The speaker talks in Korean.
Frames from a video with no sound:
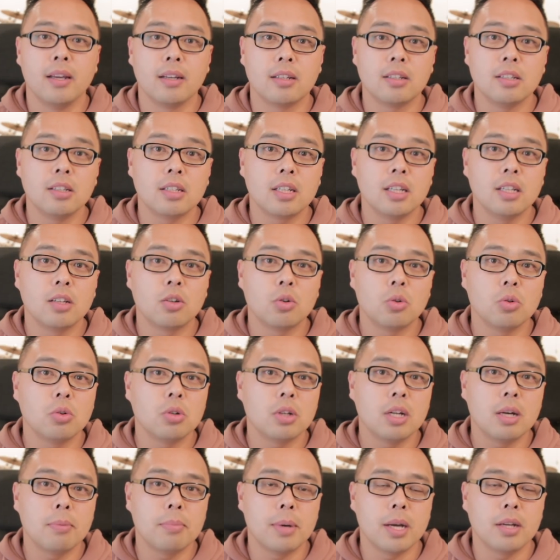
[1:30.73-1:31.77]
그러니까 이
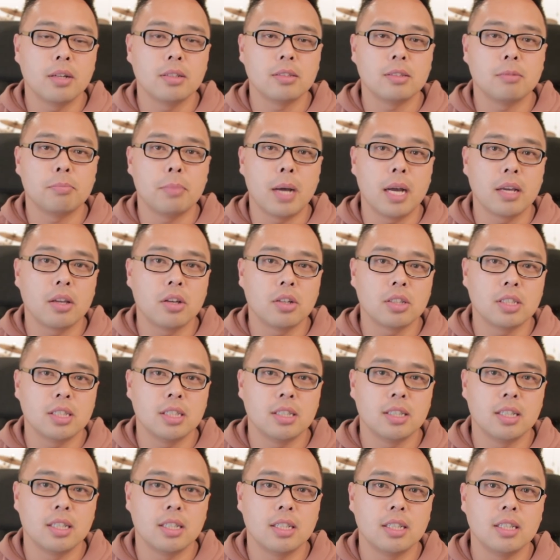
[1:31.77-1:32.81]
코로나 바이러스 방역
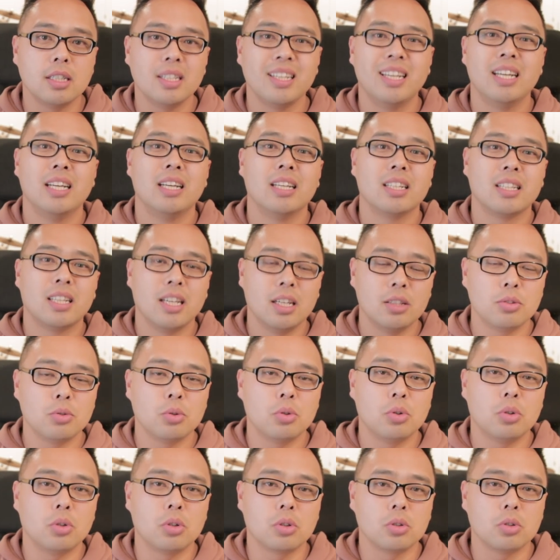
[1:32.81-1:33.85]
제재는
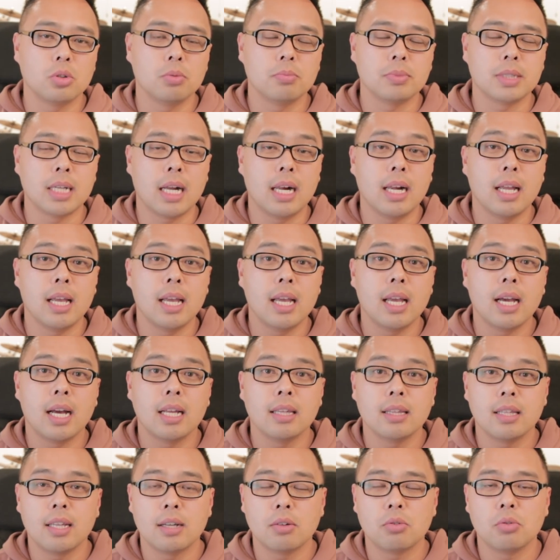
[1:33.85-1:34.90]
계속 좀 잘 해야
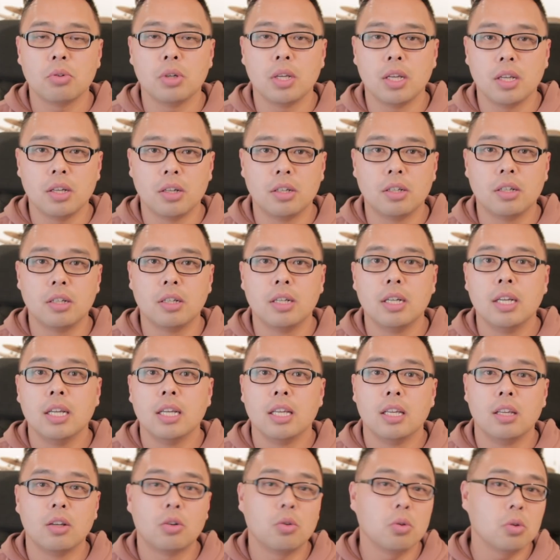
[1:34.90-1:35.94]
한다고 해요.
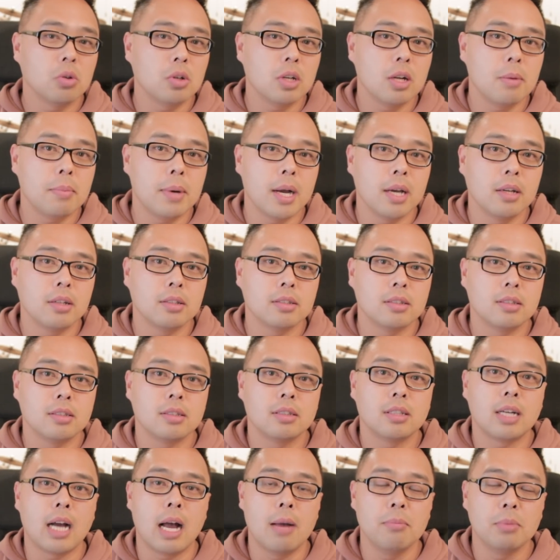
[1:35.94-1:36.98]
이 코로나
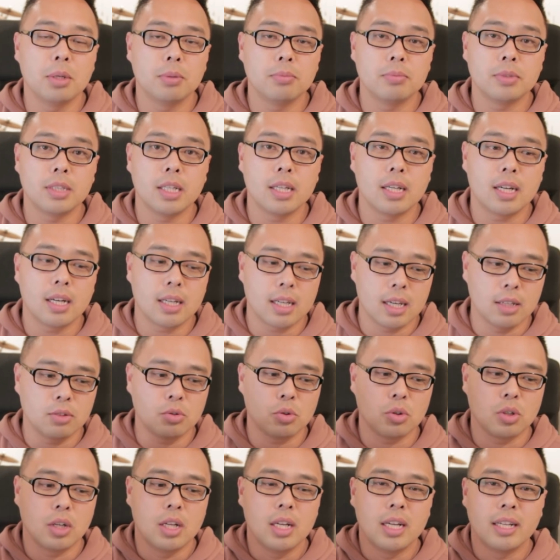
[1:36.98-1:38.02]
바이러스 감염세가
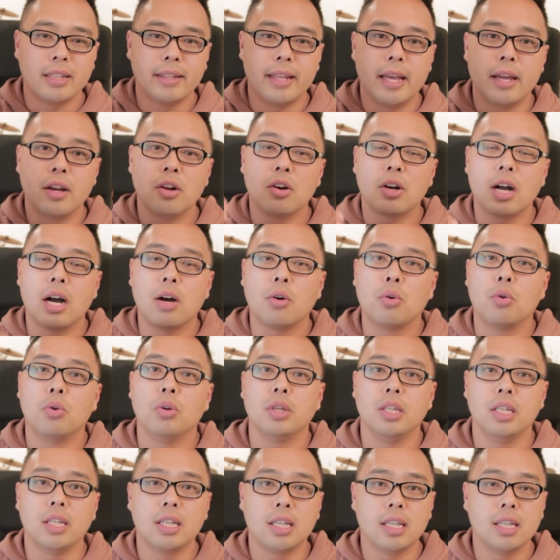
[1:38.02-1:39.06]
계속
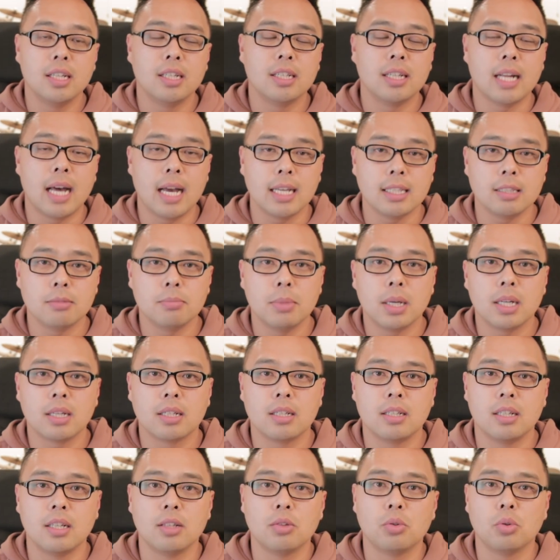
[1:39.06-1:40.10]
내려가고 있기는 하지만
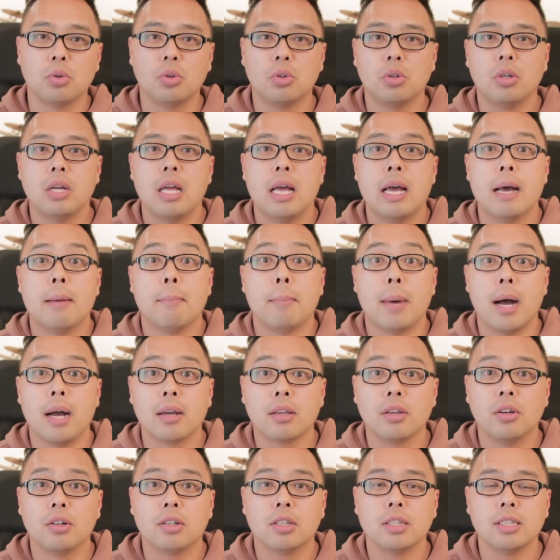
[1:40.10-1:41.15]
그래도
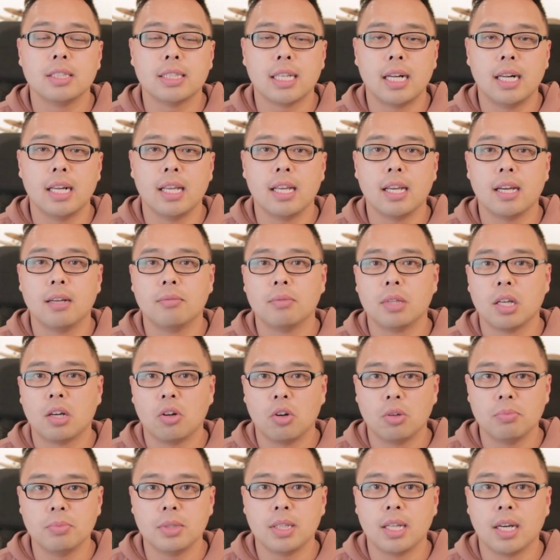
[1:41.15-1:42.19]
방역은 잘 해야
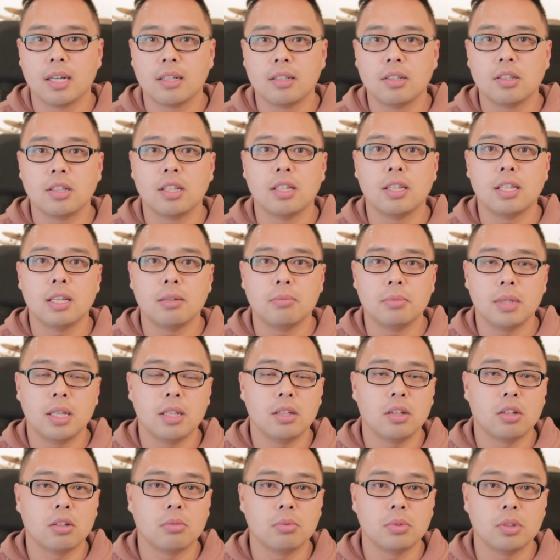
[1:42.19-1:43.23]
한다고 합니다. 그렇기
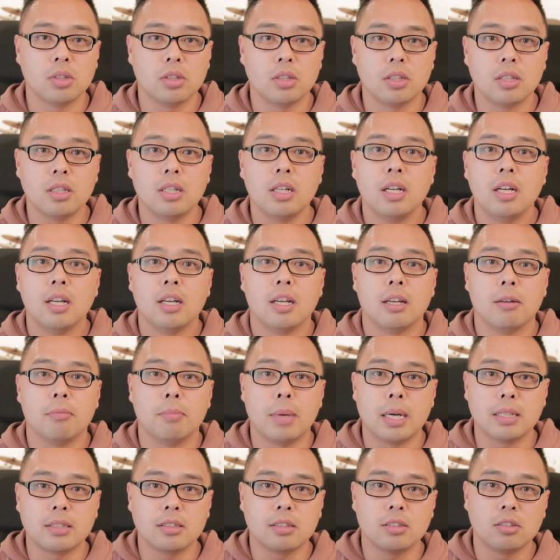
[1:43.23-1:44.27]
때문에 여러분들
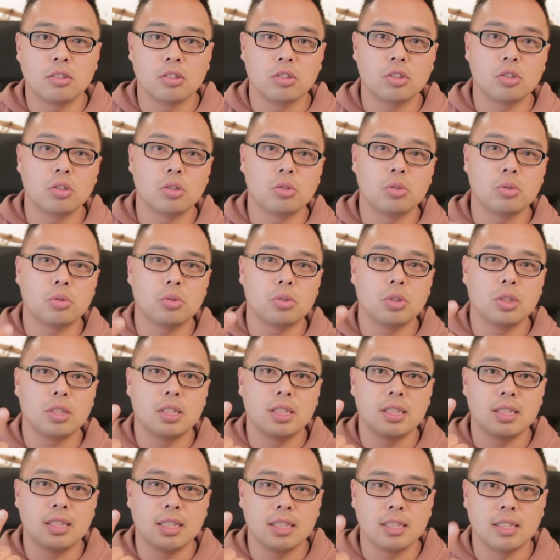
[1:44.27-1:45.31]
마스크 쓰시고 소셜
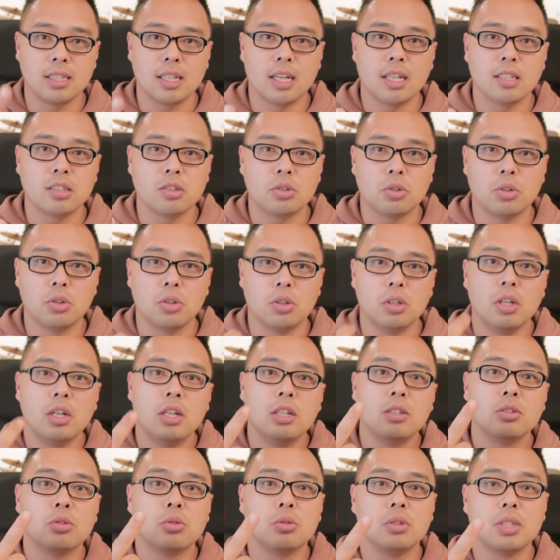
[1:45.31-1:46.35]
디센싱 하시고
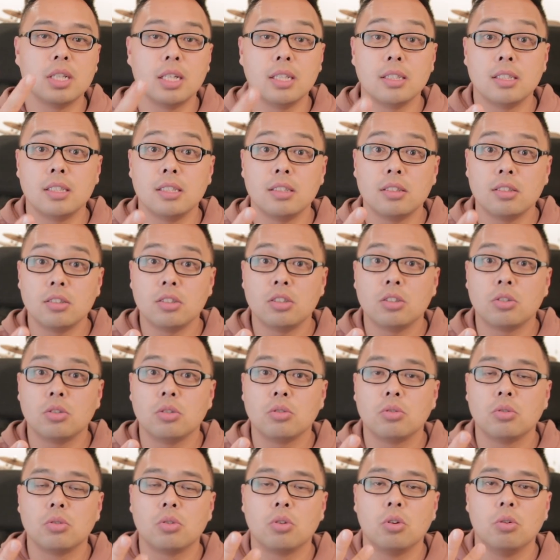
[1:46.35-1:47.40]
손 잘
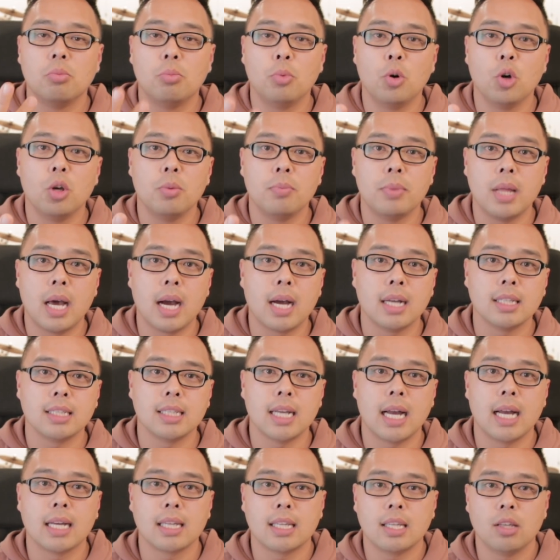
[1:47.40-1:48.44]
씻으시고 그리고 모임
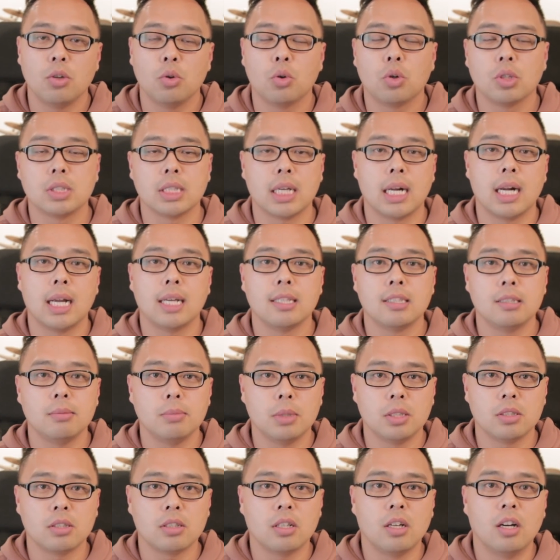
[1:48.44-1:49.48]
나가지 않기 이거 잘
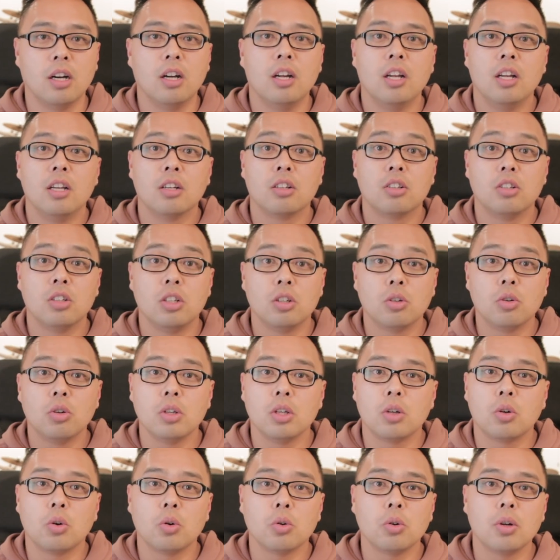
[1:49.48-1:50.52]
하시면서 그리고
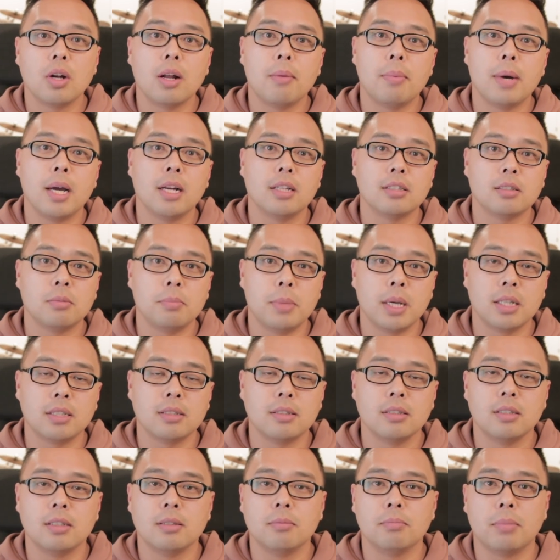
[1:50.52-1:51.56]
이 코로나 바이러스
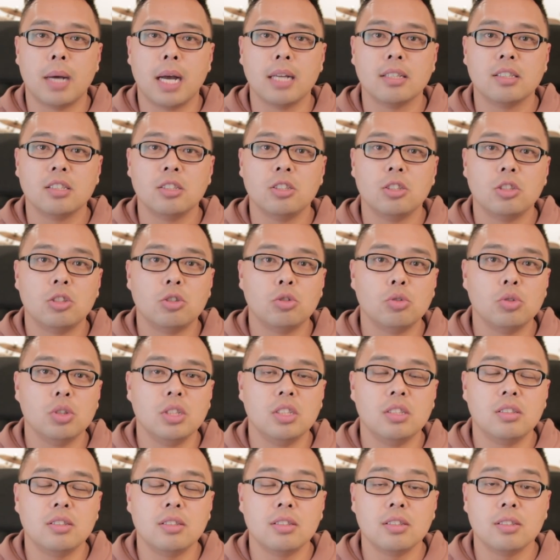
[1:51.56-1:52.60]
백신 맞을 수
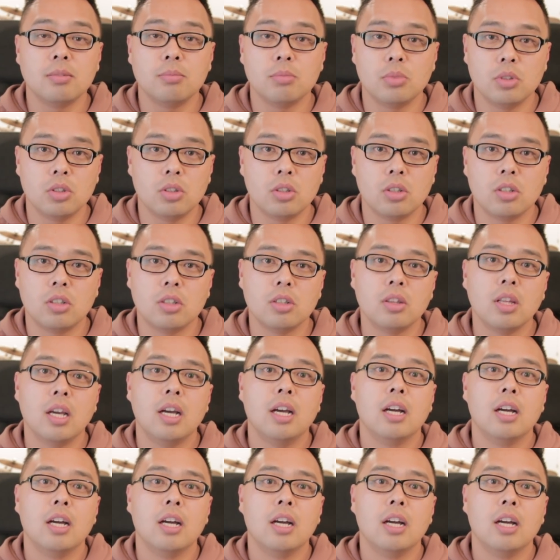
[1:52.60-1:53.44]
있으신 분들은